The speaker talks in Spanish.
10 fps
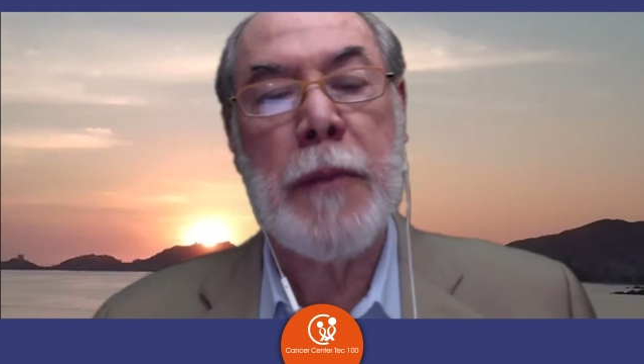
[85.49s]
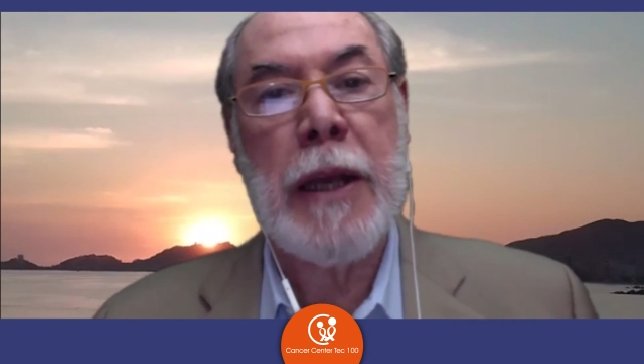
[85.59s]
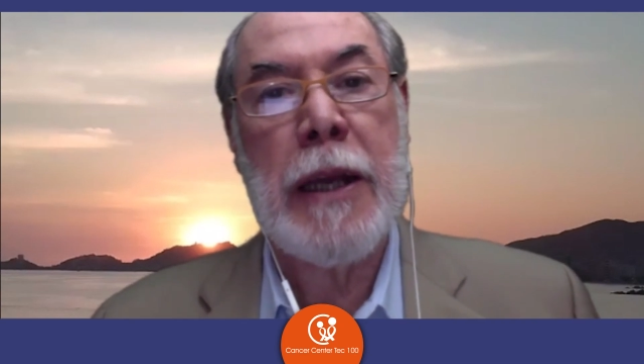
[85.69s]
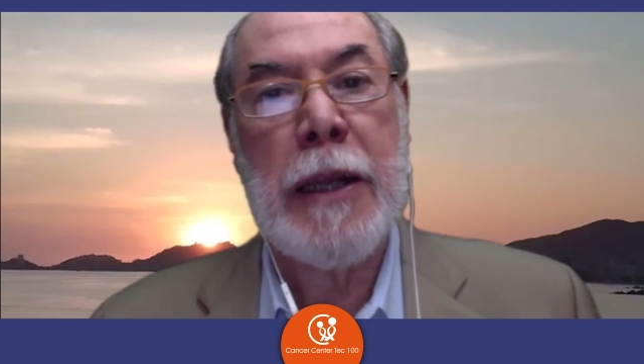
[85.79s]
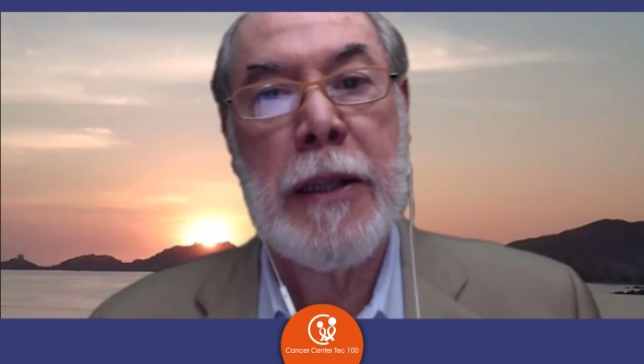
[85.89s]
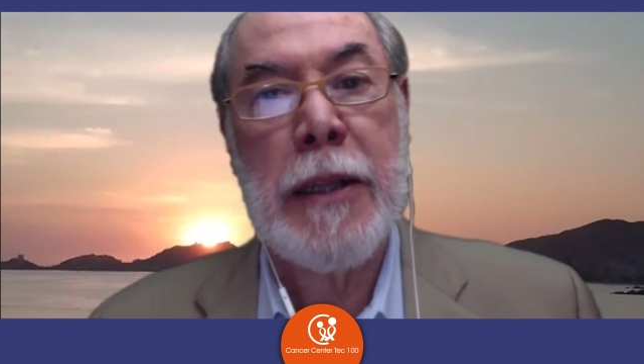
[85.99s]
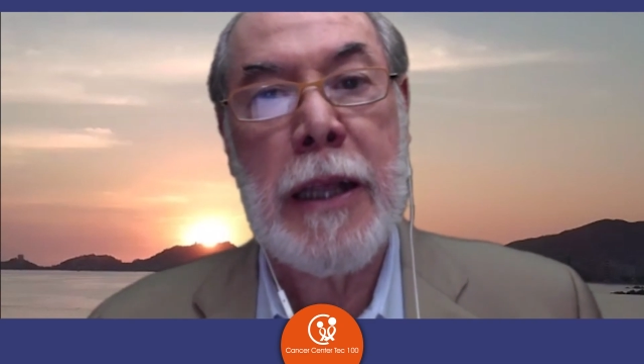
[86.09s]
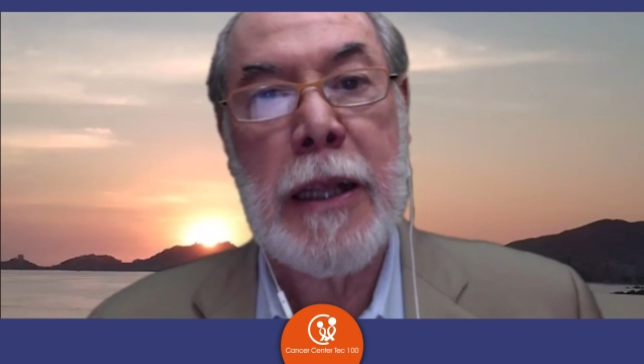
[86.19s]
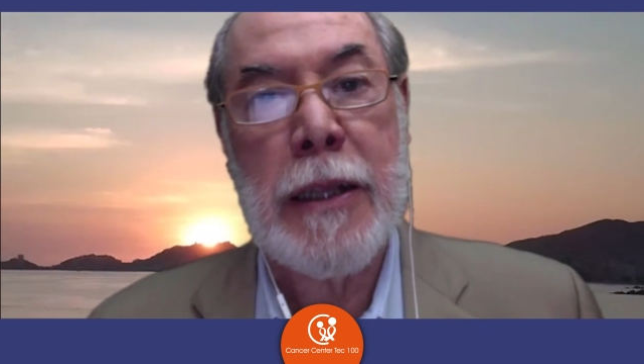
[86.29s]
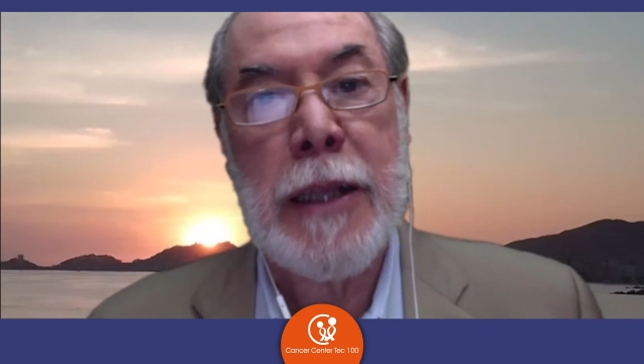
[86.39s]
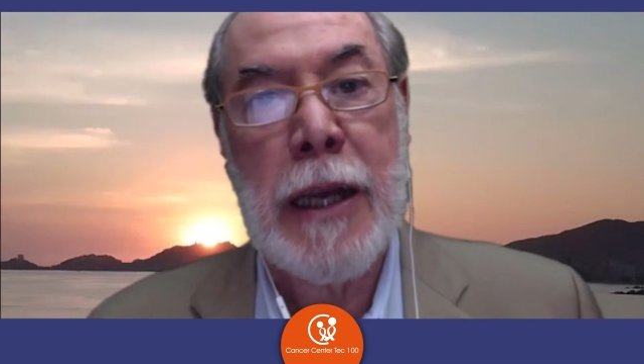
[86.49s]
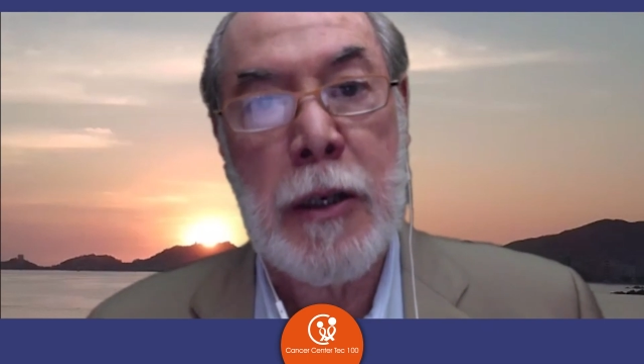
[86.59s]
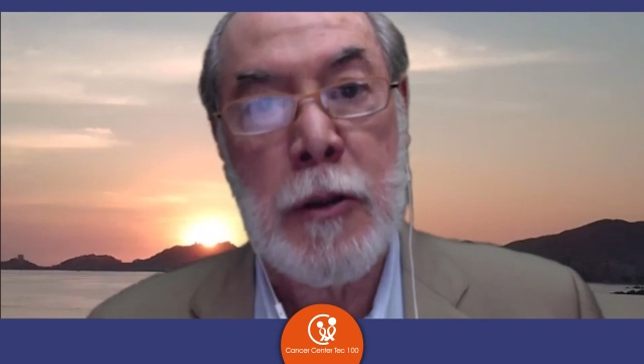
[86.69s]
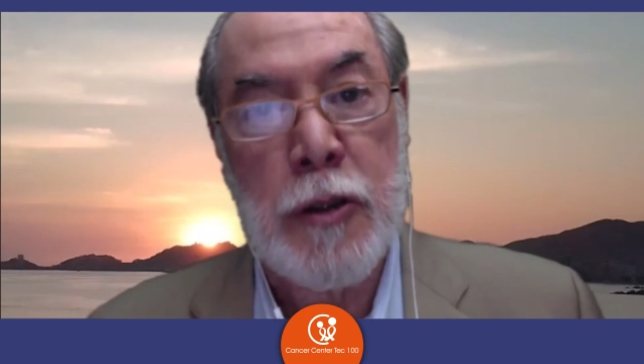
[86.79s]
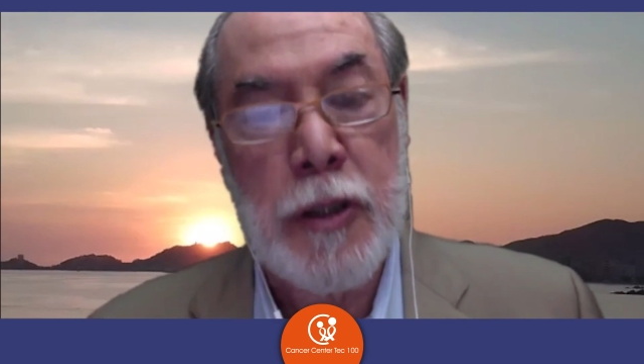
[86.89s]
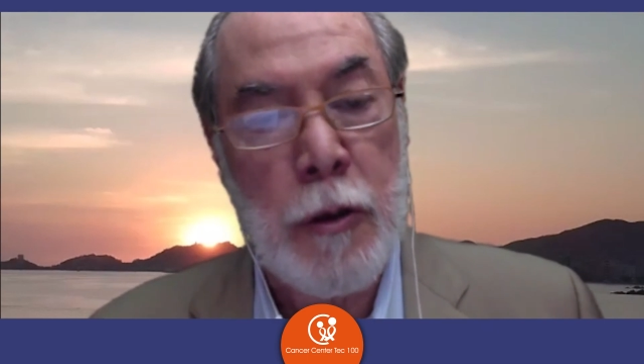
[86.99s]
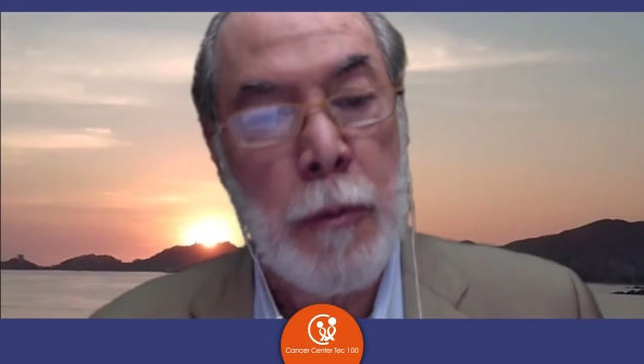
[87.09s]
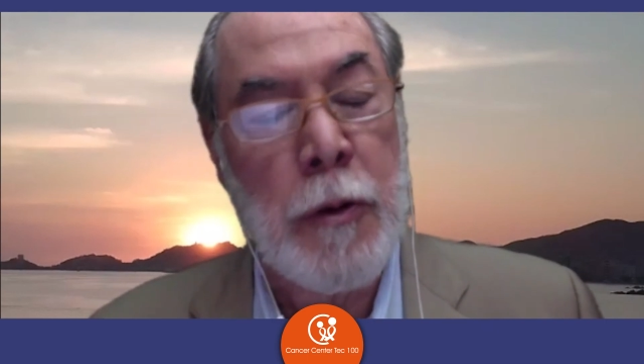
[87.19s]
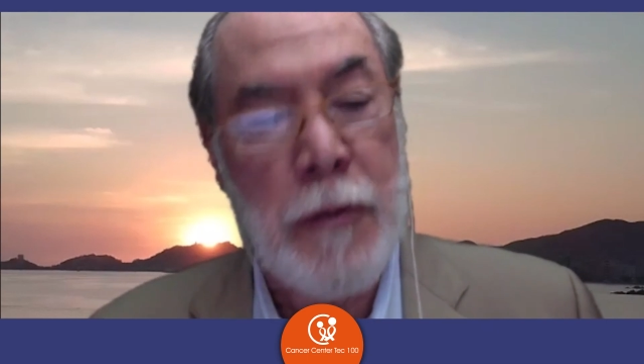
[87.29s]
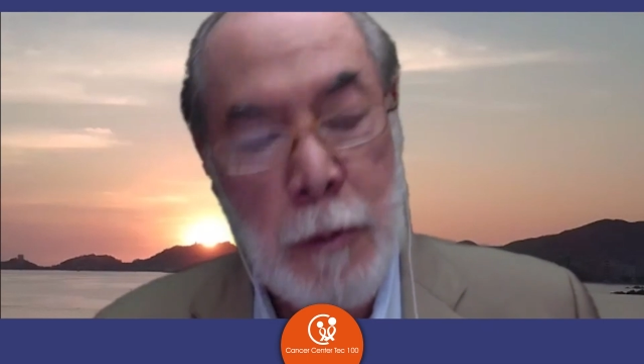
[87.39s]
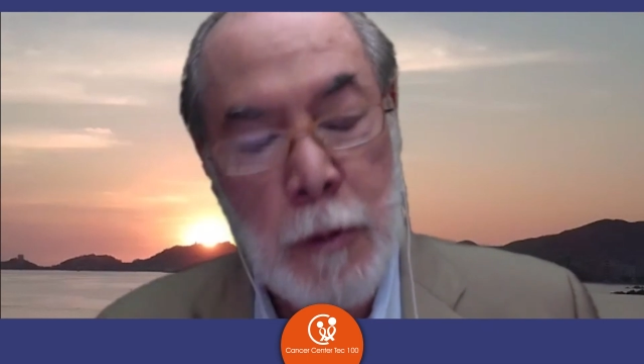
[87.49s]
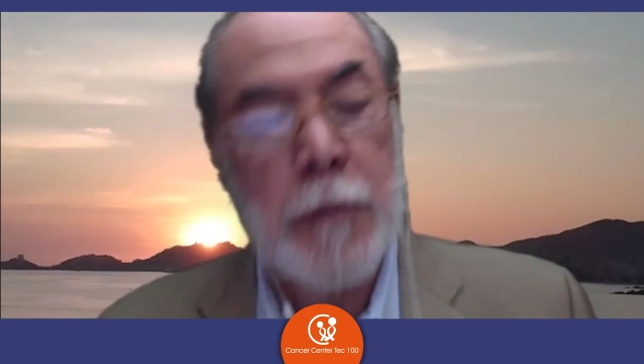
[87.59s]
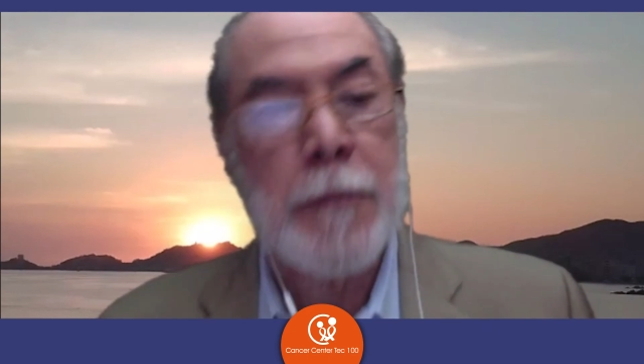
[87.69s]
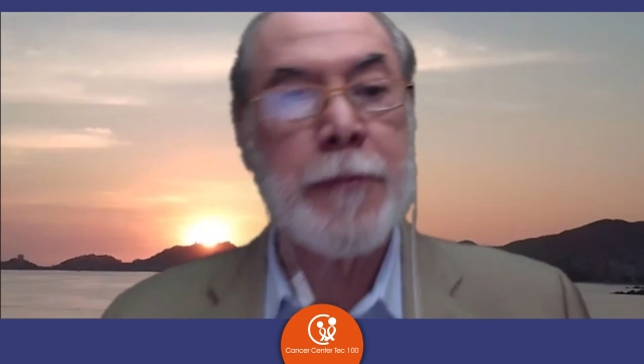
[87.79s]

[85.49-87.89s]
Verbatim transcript: eh, de diagnóstico, por favor.